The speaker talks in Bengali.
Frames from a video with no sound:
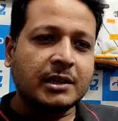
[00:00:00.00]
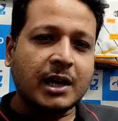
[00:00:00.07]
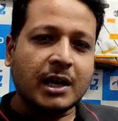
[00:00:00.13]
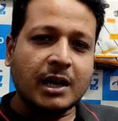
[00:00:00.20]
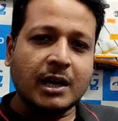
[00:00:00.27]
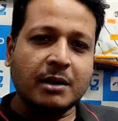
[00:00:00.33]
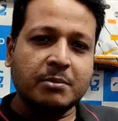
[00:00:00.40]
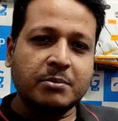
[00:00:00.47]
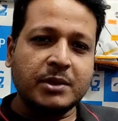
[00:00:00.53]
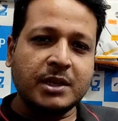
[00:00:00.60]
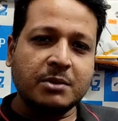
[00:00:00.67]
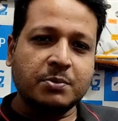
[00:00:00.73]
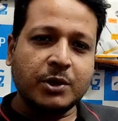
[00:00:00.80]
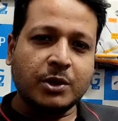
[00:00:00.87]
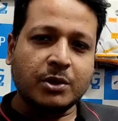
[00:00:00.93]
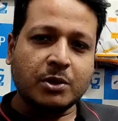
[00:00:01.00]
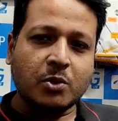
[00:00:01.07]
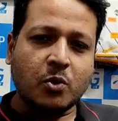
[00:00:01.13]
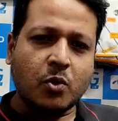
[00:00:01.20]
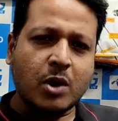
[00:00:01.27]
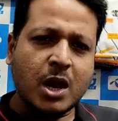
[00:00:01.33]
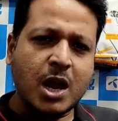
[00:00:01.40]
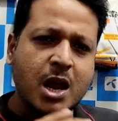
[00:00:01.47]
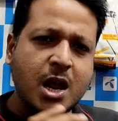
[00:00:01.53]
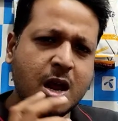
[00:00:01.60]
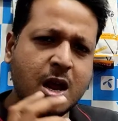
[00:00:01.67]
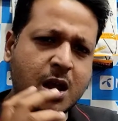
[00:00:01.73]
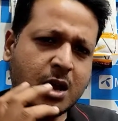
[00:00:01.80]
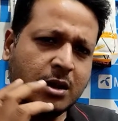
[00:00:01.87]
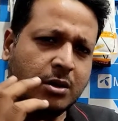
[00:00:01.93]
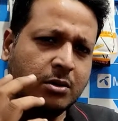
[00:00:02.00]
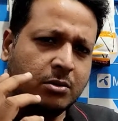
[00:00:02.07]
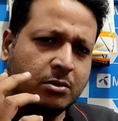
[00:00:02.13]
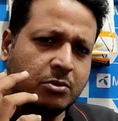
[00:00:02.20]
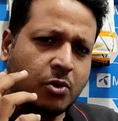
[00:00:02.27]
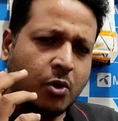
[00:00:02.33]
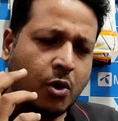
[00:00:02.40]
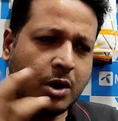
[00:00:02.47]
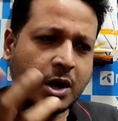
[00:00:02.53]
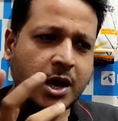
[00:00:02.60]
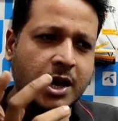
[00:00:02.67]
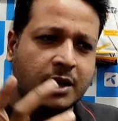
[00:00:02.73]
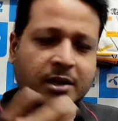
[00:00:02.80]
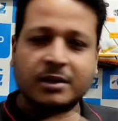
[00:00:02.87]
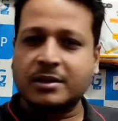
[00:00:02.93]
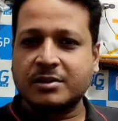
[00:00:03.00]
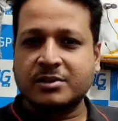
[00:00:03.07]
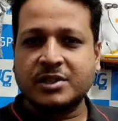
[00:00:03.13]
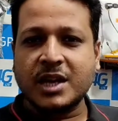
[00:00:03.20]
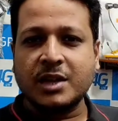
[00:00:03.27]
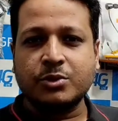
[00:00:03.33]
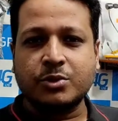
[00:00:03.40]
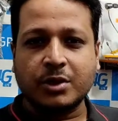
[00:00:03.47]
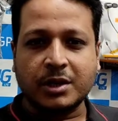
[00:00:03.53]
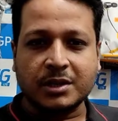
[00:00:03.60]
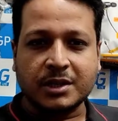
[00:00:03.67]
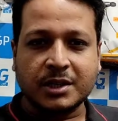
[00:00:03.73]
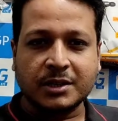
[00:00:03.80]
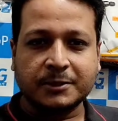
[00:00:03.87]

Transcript: তারা বিয়ের পর অনেক অনেক চেঞ্জ হয়ে